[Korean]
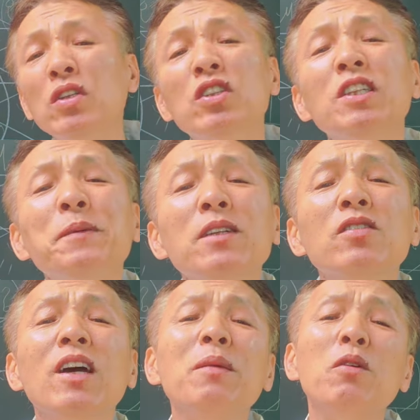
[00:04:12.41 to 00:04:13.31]

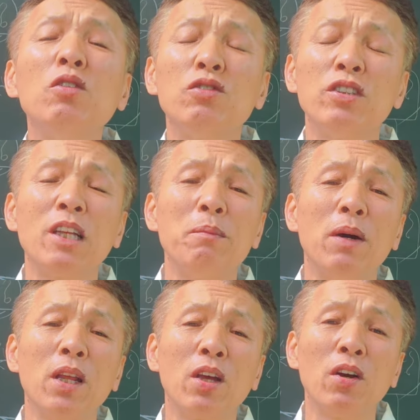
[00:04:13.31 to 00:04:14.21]
집에서 해먹을 수 있단
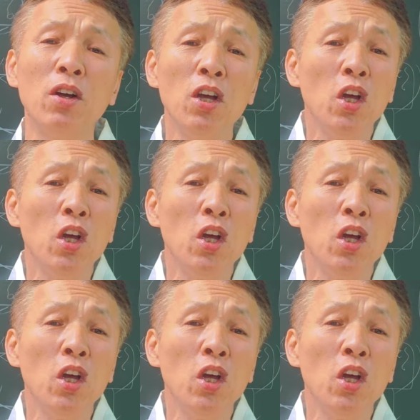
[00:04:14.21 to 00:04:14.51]
말이에요.